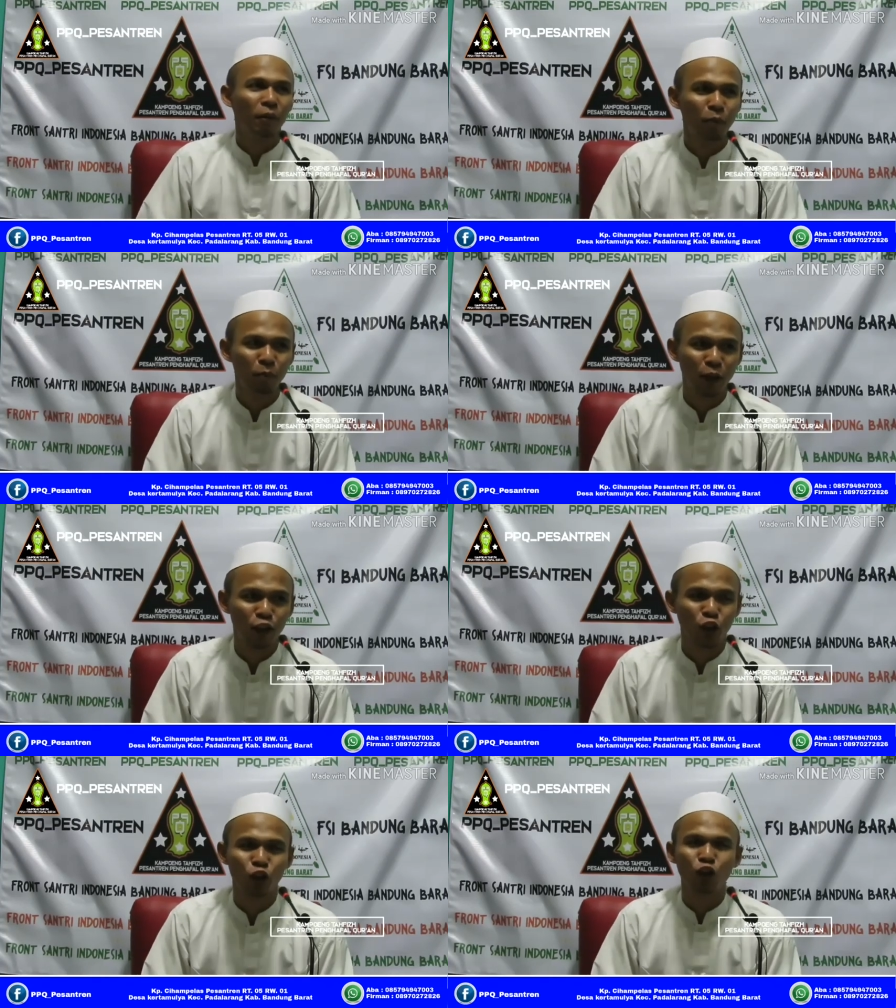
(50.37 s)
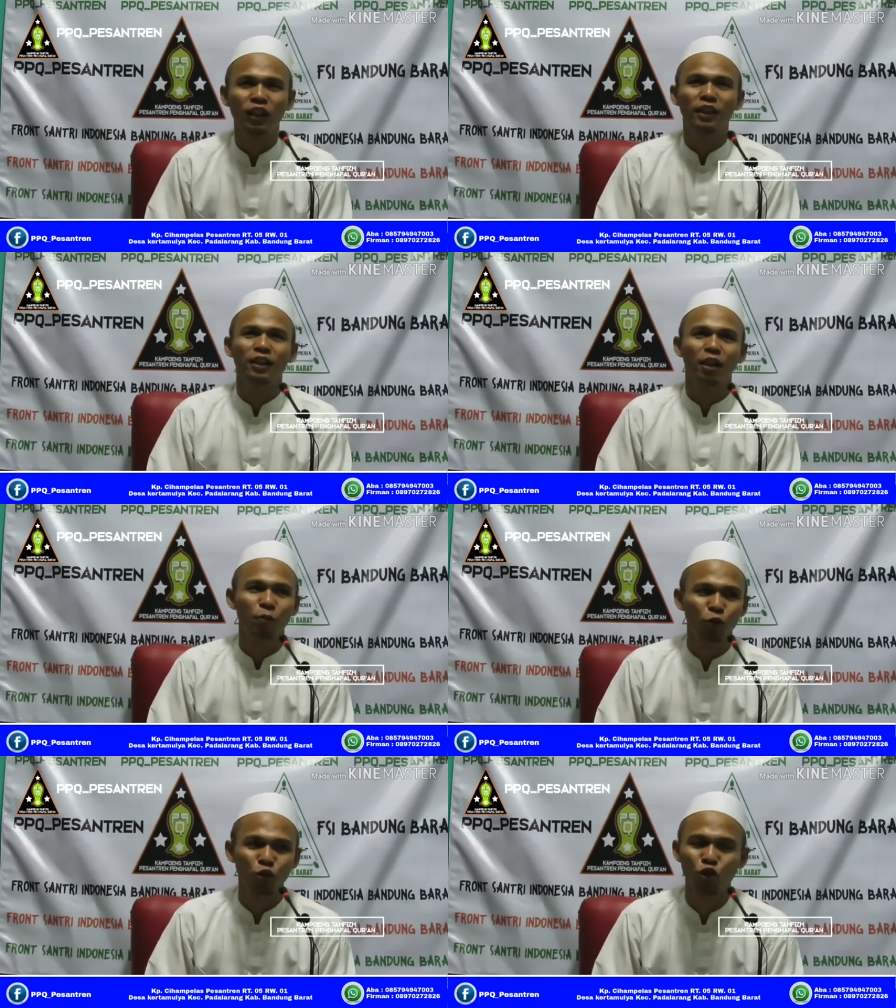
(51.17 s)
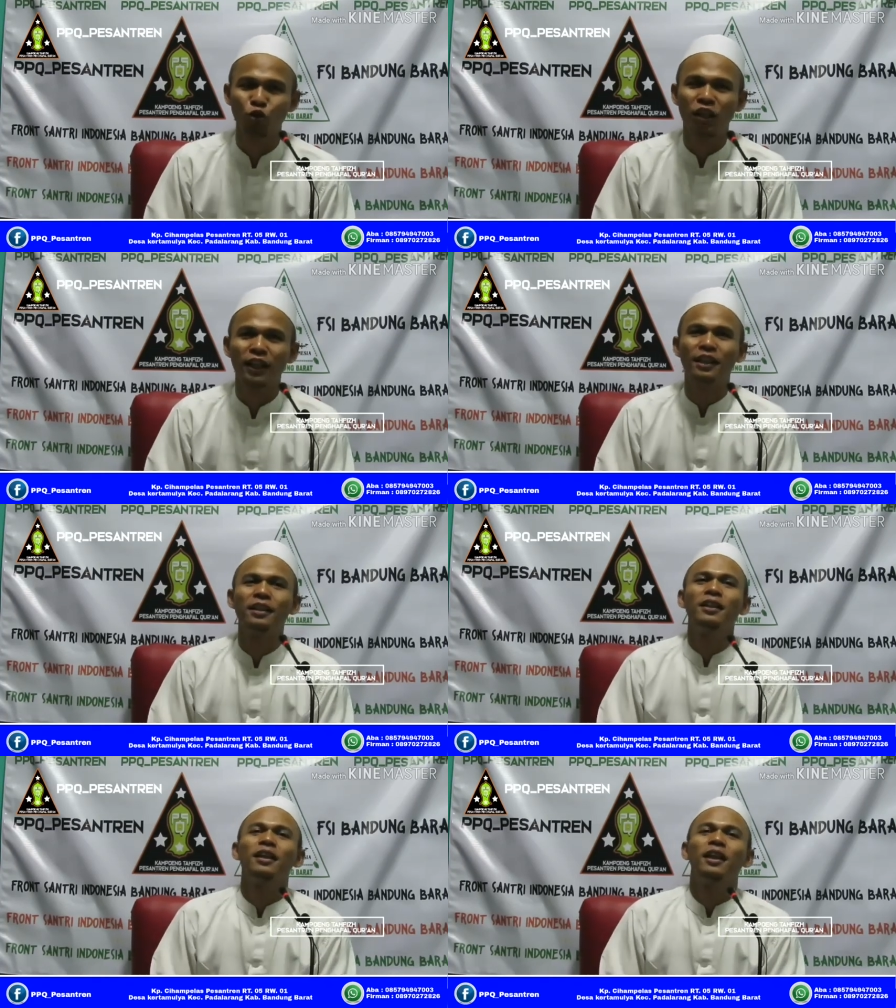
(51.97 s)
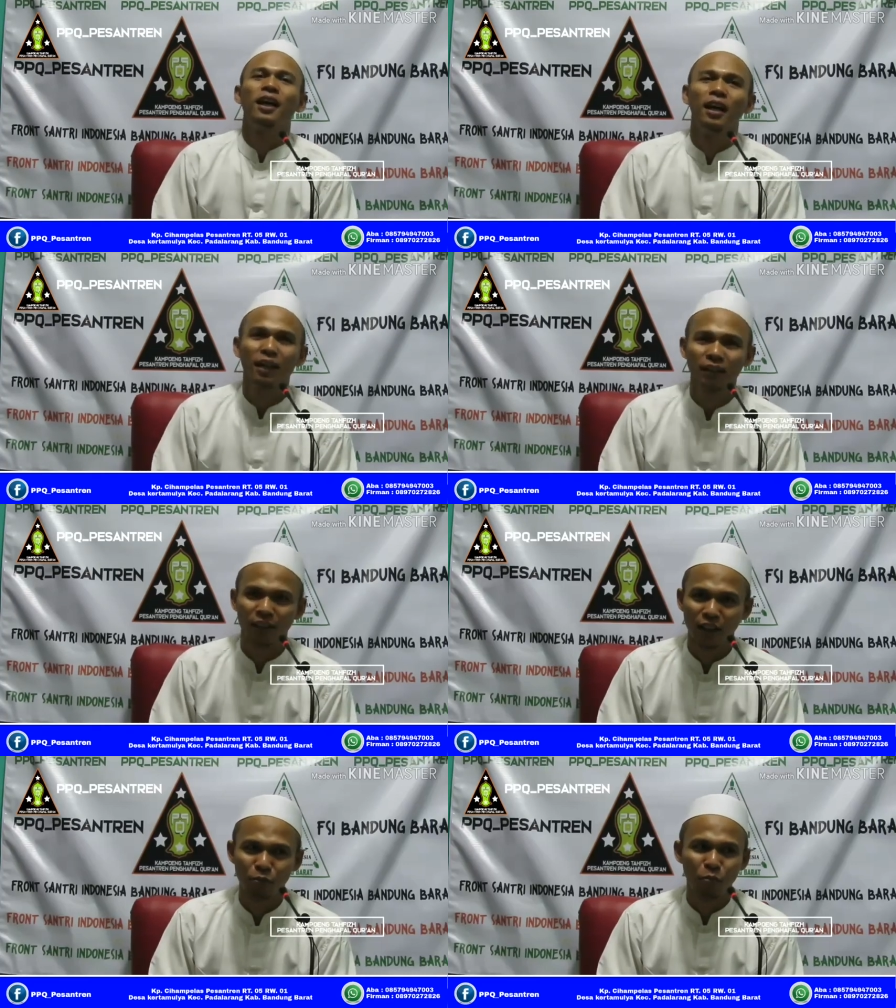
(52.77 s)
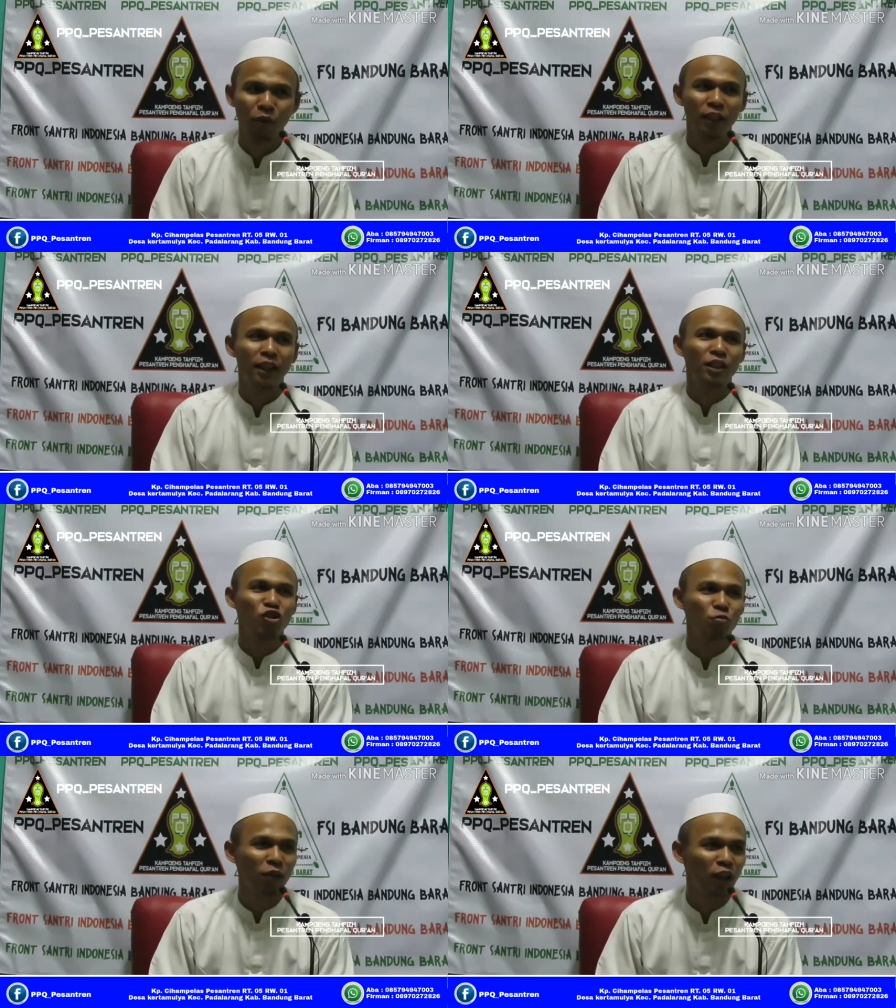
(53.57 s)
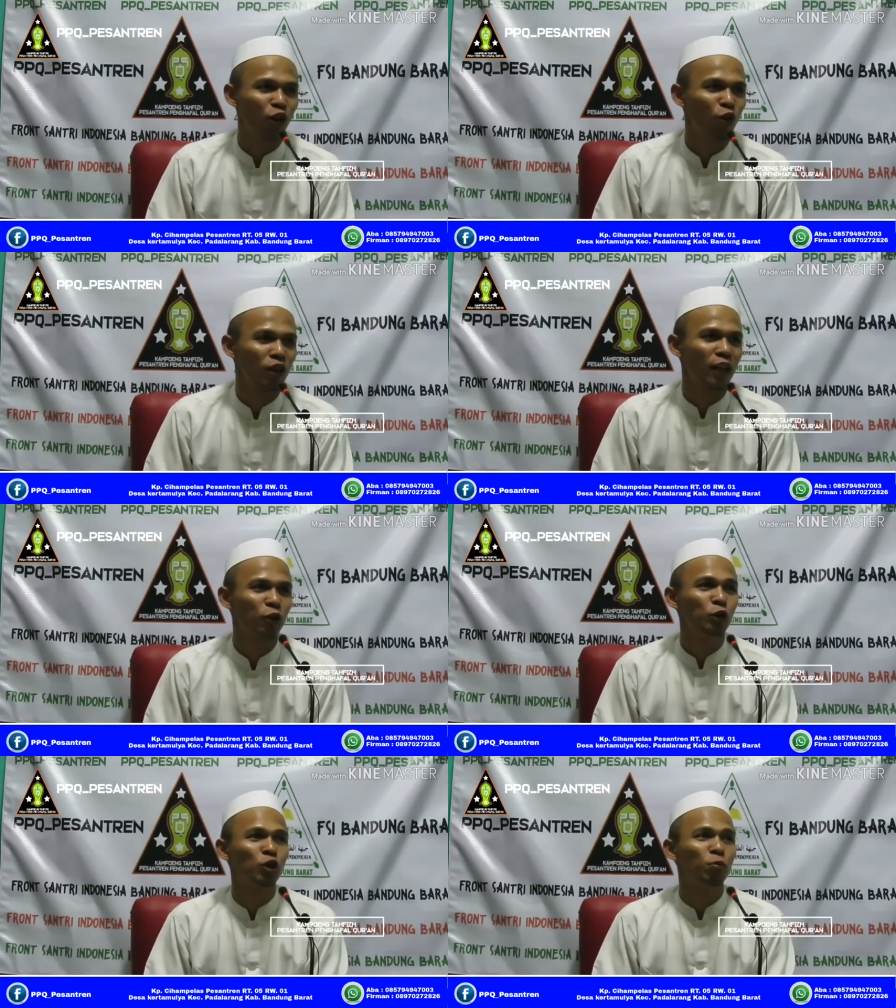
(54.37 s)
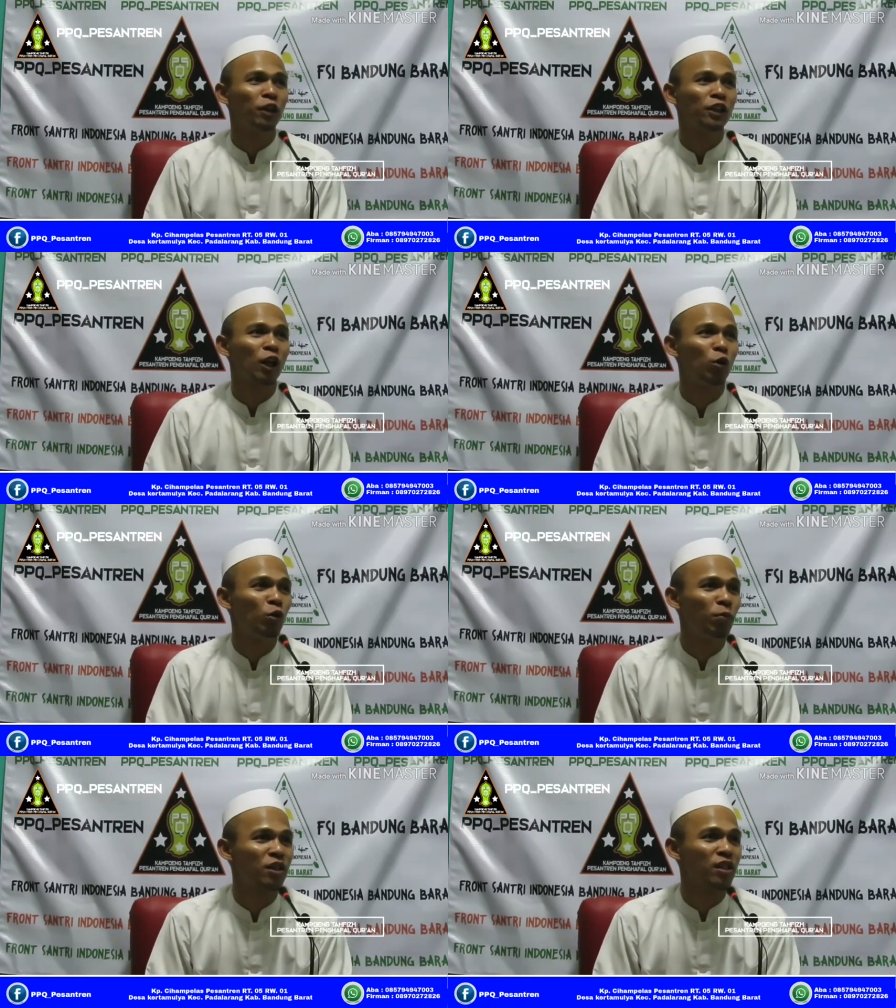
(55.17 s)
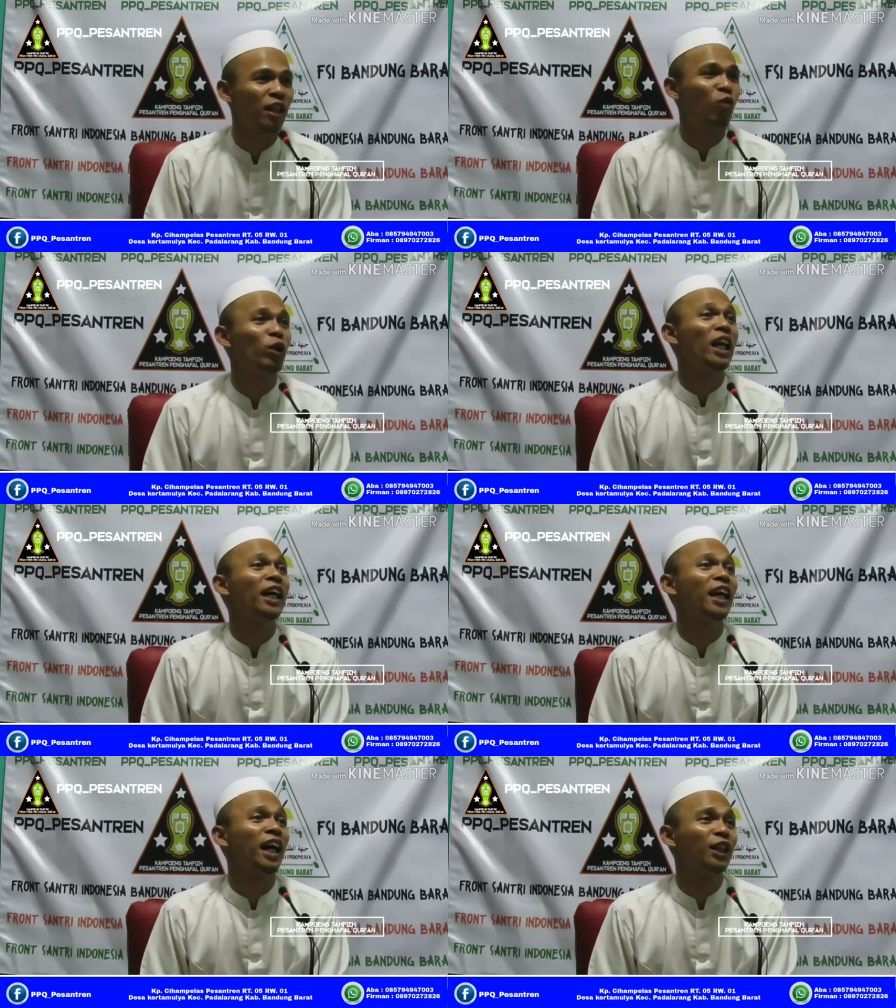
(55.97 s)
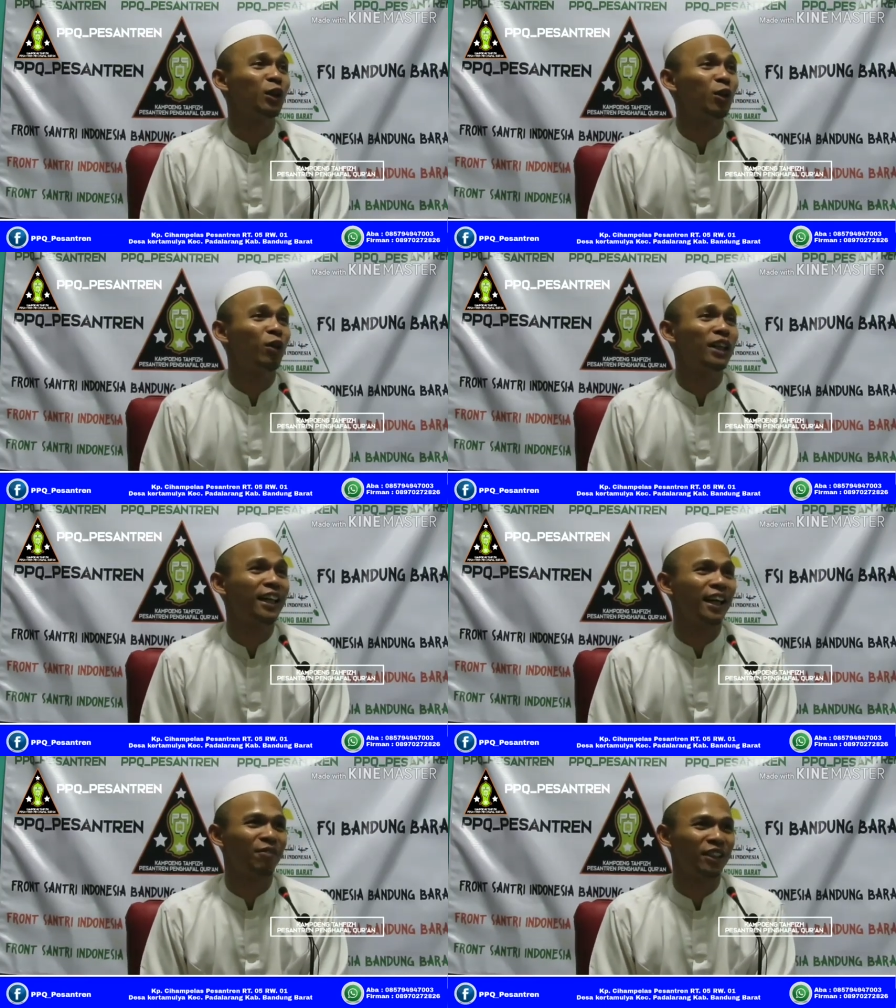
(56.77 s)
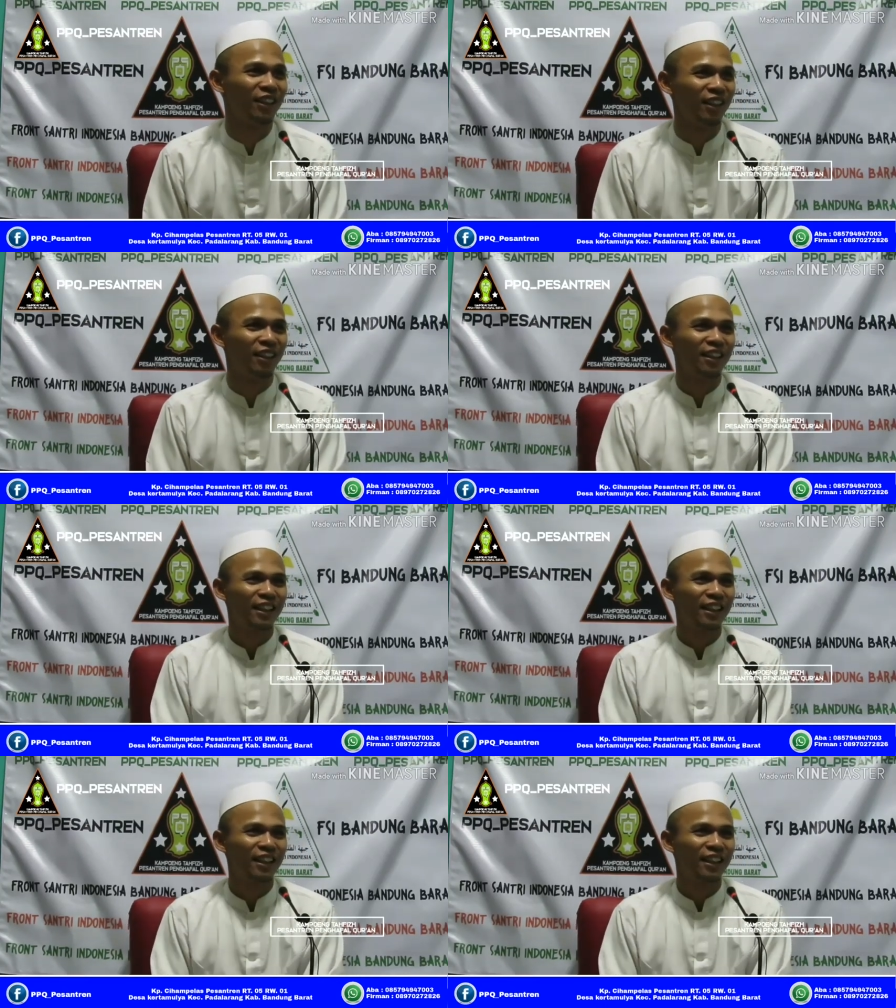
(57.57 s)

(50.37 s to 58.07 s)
mempertontonkan tidak menunjukkan uh, tidak memberikan sembarang orang untuk mengetahui masalah wilayah atau kewalian. Betul?